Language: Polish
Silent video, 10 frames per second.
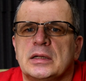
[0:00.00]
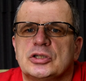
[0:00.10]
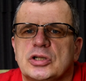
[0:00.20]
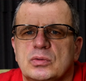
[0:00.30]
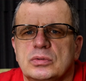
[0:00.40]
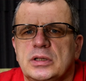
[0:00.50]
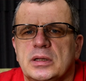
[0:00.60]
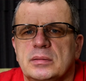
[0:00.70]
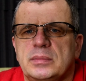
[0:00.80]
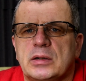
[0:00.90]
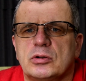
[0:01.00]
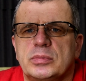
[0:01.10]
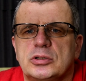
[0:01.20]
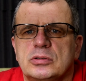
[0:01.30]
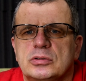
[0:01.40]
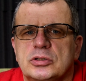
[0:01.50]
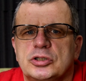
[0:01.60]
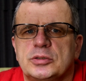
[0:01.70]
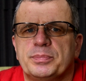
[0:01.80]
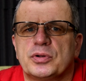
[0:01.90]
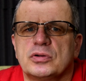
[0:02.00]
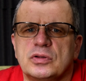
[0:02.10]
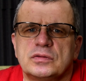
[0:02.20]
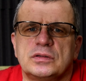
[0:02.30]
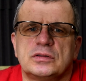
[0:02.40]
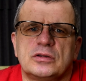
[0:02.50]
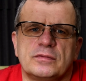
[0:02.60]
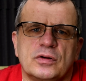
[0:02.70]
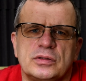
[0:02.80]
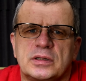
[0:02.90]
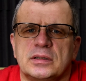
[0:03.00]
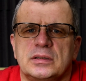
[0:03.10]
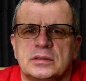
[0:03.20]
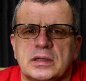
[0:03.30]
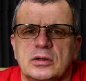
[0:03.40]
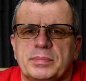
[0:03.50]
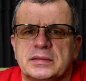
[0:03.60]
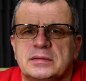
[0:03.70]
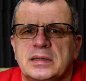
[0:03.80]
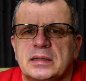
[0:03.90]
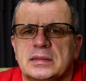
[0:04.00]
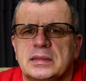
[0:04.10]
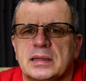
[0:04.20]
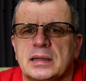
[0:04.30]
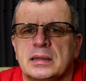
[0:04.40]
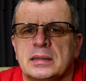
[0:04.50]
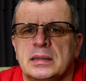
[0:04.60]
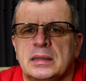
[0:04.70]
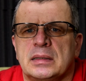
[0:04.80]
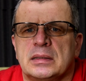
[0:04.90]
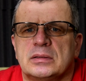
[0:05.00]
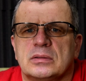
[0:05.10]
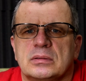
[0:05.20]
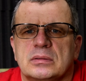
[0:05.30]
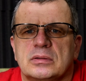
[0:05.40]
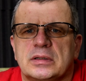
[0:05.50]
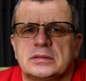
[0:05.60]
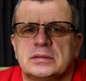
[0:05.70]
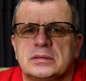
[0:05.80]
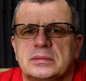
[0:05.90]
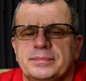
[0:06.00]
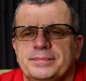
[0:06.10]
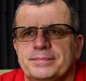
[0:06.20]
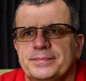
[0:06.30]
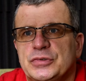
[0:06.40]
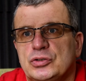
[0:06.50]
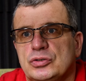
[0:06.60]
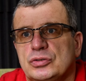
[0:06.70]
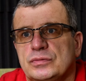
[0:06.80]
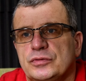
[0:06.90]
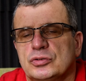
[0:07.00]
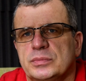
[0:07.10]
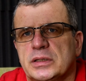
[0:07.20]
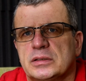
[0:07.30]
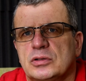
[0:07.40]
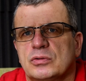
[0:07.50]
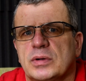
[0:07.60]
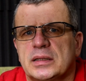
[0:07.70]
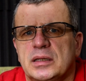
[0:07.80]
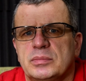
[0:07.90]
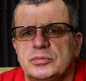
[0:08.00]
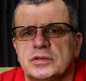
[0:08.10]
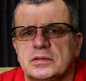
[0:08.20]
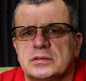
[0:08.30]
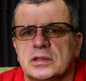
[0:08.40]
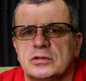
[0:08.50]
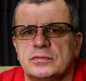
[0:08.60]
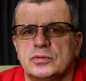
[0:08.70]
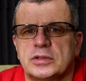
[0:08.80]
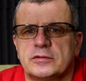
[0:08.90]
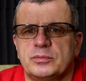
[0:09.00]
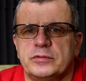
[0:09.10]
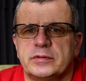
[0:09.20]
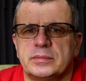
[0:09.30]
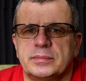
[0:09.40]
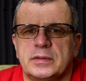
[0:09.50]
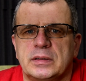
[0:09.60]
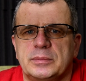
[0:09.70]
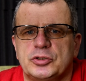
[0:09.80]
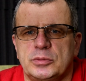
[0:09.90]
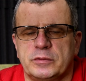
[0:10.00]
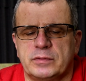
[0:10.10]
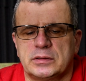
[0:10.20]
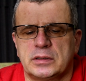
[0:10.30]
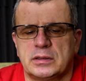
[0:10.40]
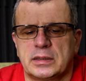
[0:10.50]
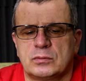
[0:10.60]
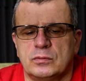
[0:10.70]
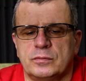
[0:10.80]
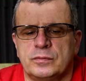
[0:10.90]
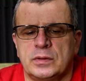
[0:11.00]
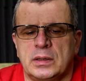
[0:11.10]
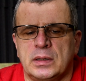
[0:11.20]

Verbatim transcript: Szczególnie miałoby to dotyczyć prognozy zdrowotnej tego pacjenta, no oraz w sumie dokładnie bym się zastanowił nad wpływem y, przyjmowanych leków